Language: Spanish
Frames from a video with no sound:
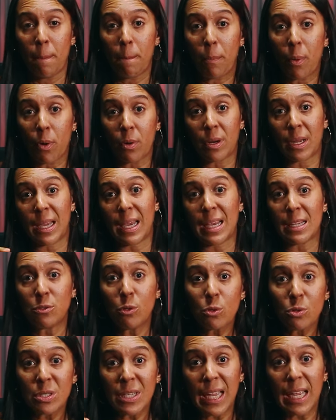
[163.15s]
porque
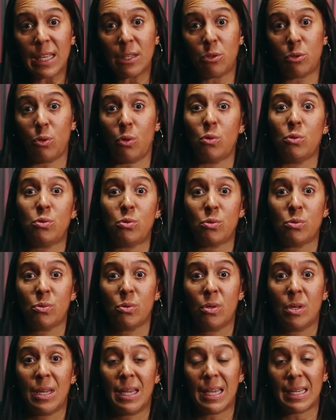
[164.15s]
esos centros
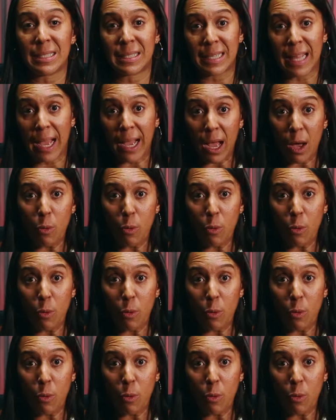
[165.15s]
están